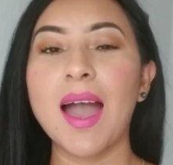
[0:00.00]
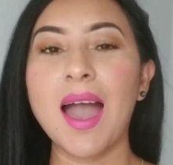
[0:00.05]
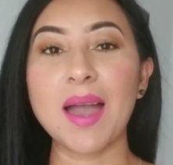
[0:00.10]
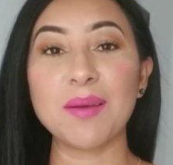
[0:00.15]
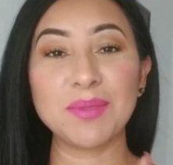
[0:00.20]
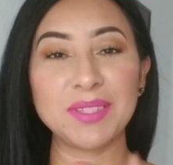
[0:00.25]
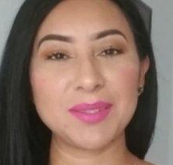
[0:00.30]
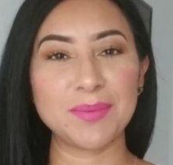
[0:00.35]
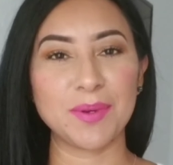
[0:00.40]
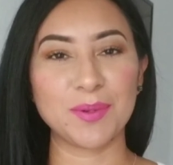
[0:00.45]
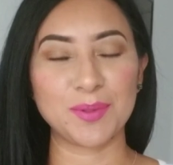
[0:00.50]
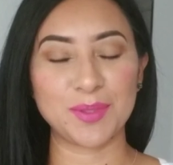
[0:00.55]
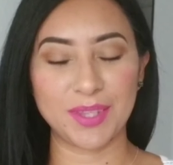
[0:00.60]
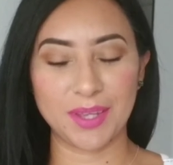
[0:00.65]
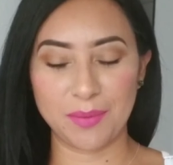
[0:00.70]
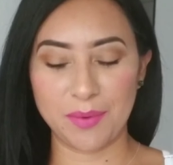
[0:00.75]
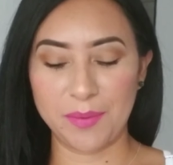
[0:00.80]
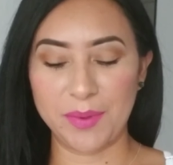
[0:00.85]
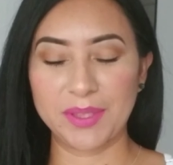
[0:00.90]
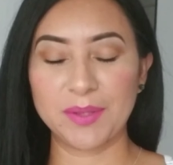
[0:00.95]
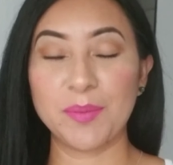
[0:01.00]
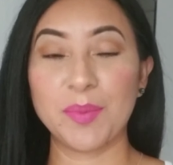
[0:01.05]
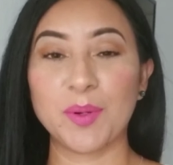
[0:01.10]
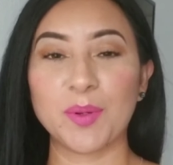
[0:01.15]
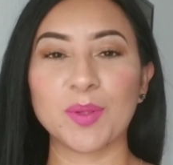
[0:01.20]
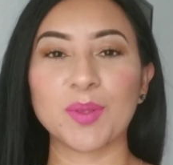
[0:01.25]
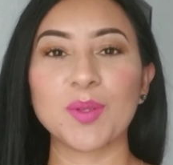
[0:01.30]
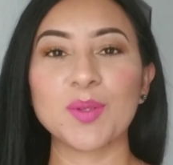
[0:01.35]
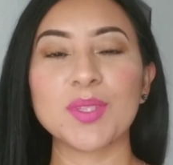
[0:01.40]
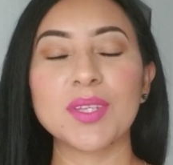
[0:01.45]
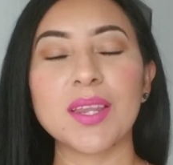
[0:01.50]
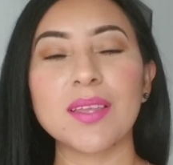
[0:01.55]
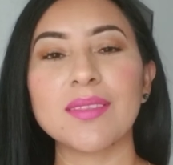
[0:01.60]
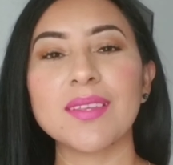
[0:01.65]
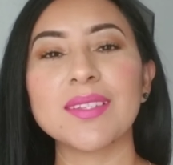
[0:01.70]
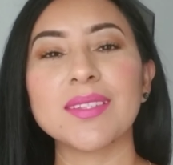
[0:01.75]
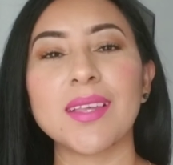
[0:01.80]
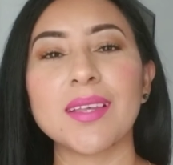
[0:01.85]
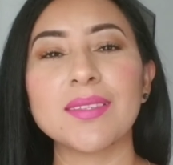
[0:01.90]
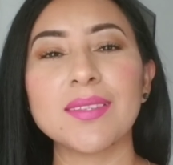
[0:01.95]
me gusta que me manden productos
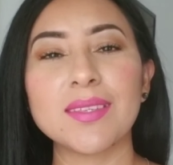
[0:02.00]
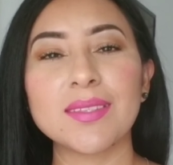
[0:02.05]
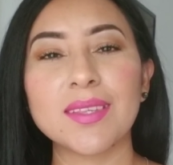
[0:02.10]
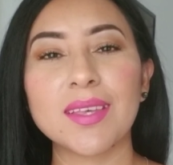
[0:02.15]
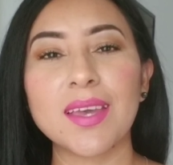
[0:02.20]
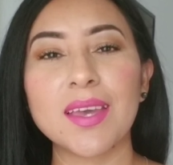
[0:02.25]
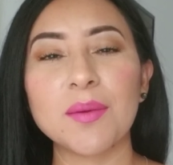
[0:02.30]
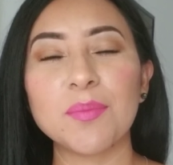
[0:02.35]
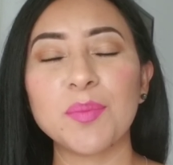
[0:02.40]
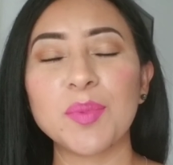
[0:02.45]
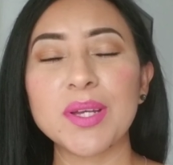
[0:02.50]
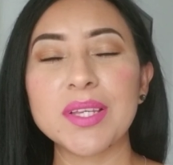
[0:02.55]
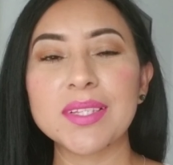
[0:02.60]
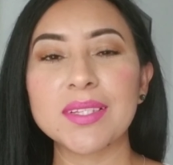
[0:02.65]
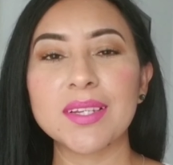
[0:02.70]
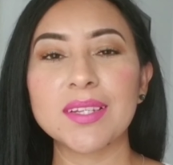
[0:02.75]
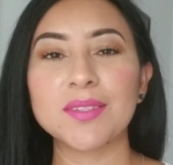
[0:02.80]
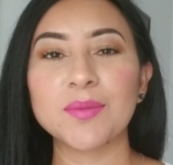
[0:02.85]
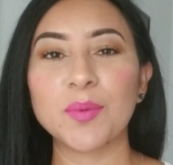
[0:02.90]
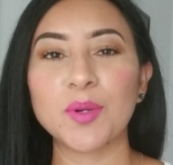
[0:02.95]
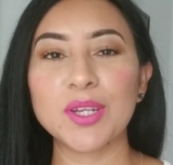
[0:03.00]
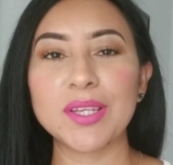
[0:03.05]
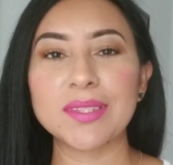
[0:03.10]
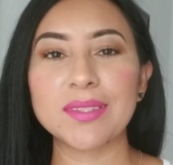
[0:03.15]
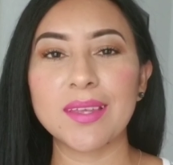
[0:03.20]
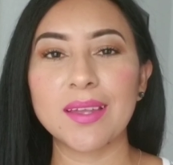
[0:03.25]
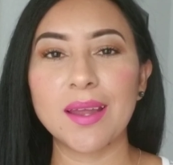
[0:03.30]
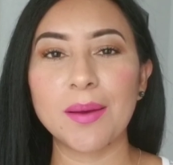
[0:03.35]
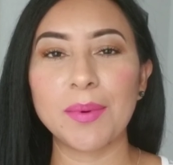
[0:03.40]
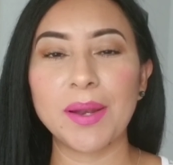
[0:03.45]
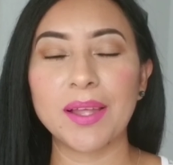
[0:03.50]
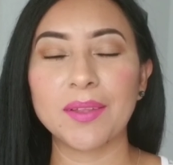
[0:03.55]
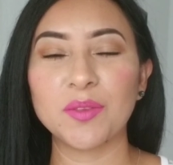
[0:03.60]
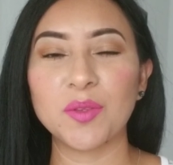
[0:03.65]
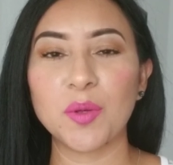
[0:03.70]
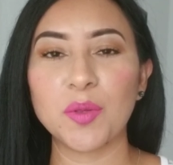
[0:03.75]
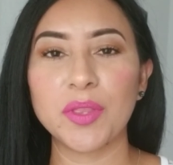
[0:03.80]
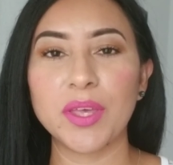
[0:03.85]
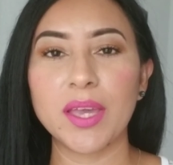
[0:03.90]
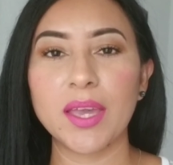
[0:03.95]
gratis, así es que pues les voy a estar
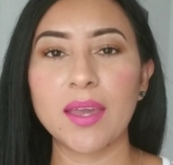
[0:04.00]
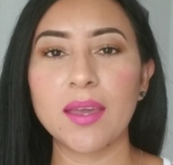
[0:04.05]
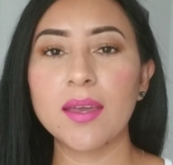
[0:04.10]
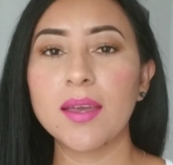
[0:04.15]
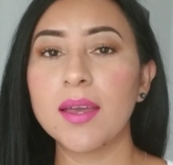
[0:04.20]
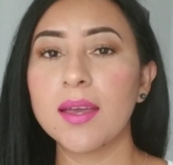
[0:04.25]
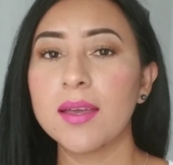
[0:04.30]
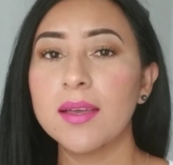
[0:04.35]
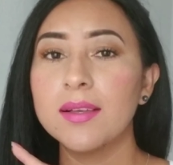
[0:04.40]
hablando de